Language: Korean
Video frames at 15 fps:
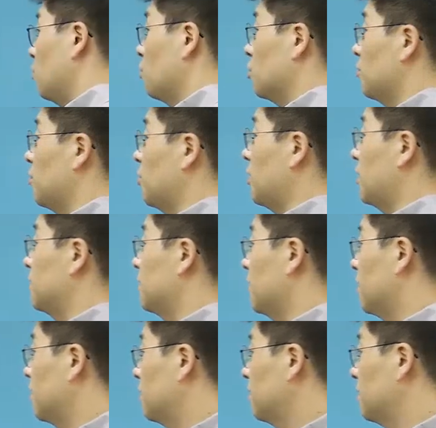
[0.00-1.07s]
효용이
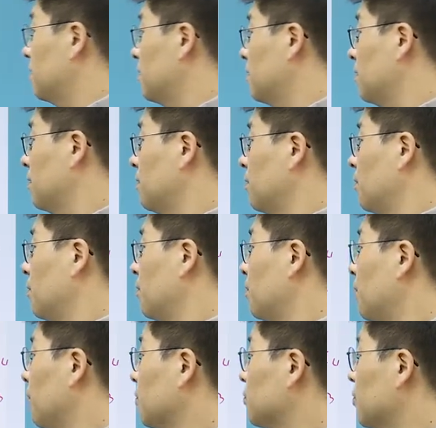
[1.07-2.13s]
변하느냐,
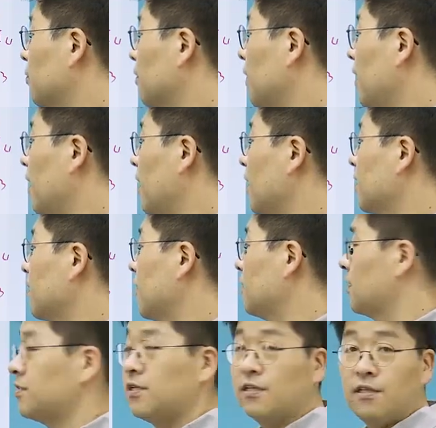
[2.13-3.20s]
어떻게 한 개
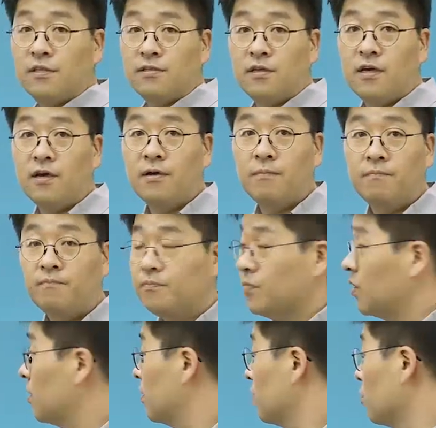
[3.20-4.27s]
대체되느냐,
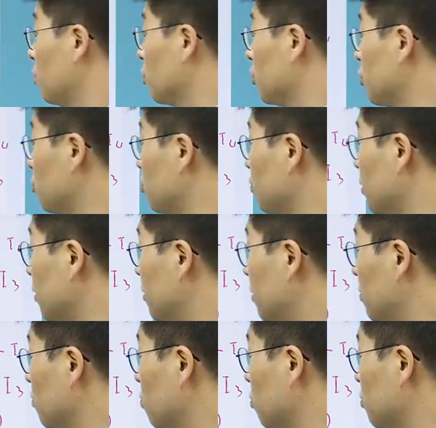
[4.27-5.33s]
요 기울기,
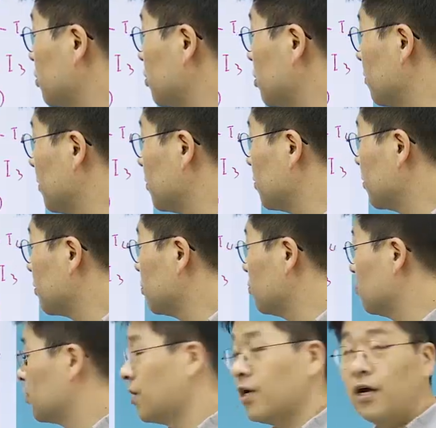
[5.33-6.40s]
요 지점에서의
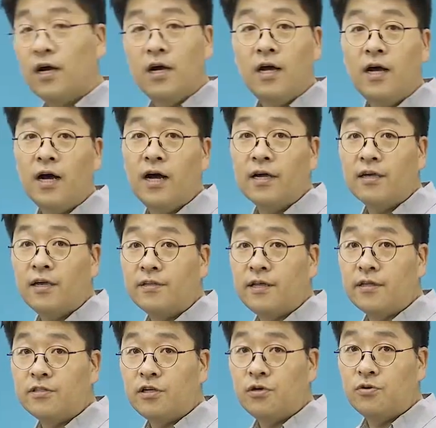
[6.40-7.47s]
기울기가 한개
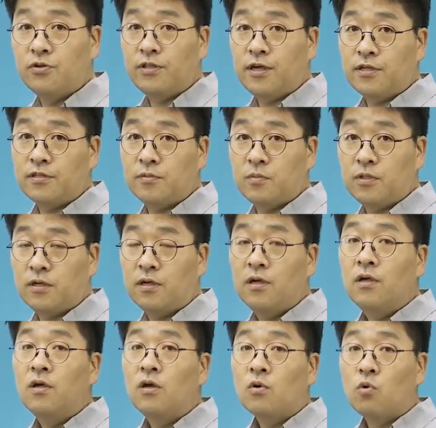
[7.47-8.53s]
대체율이 되겠습니다.
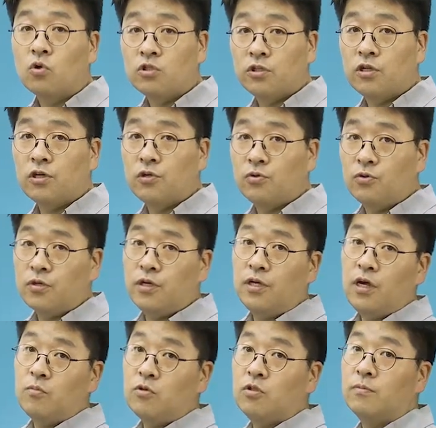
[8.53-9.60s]
곡선의 기울기
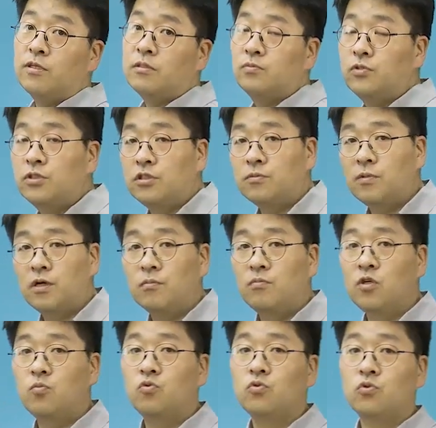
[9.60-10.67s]
한 번 더 말씀드리지만
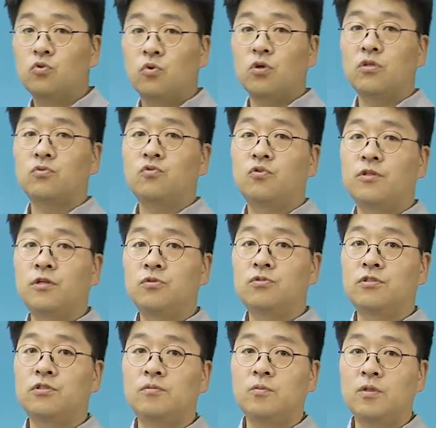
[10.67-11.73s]
미분을 통해서 구해낼 수
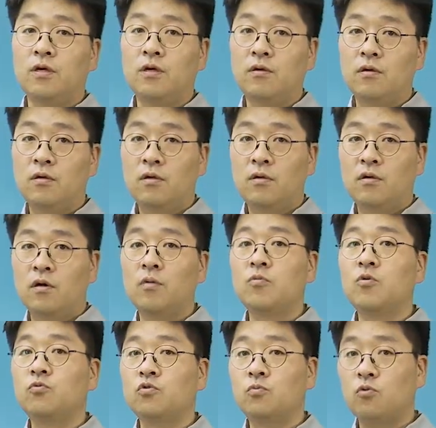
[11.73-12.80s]
있습니다. 아,
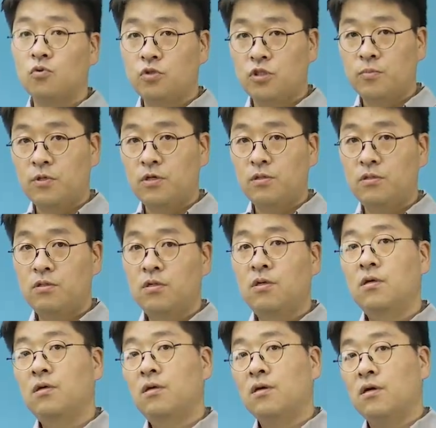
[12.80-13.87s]
미분을 모르시면
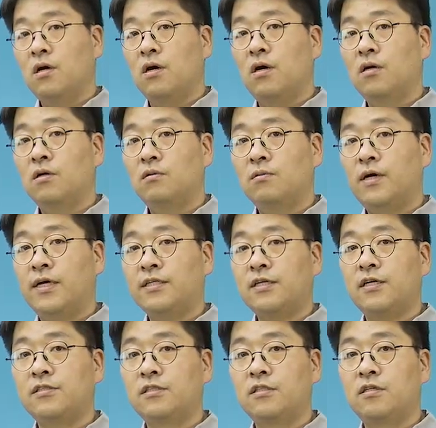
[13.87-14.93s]
그러니까
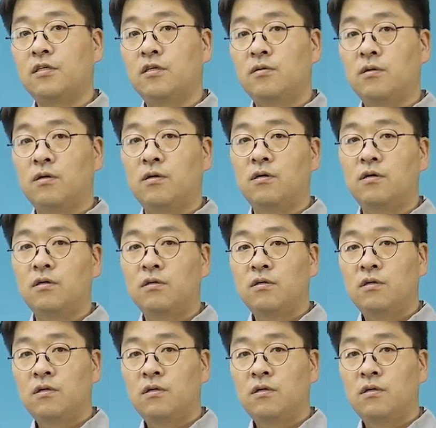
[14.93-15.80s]
아직까지 어,